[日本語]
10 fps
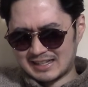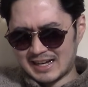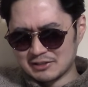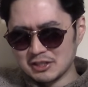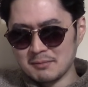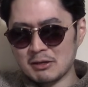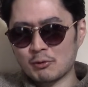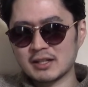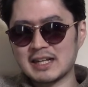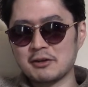ある意味
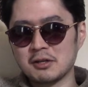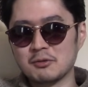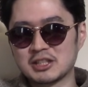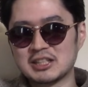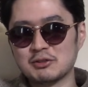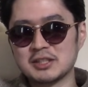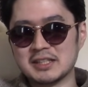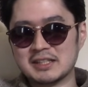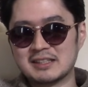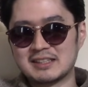俺らよりもひど
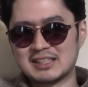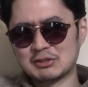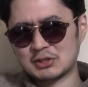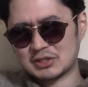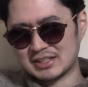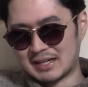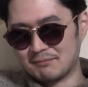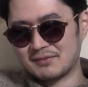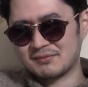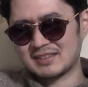いひどいという
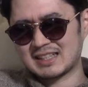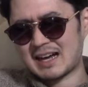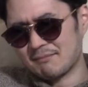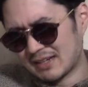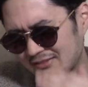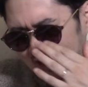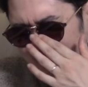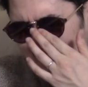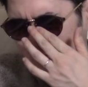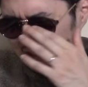か、あんま言わ
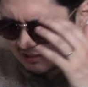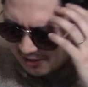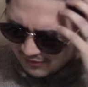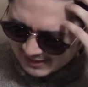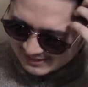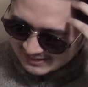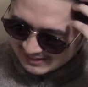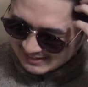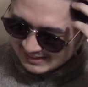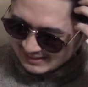ないけどある意味
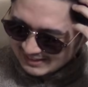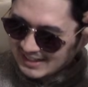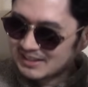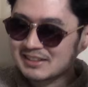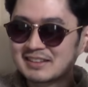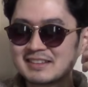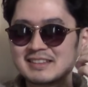で、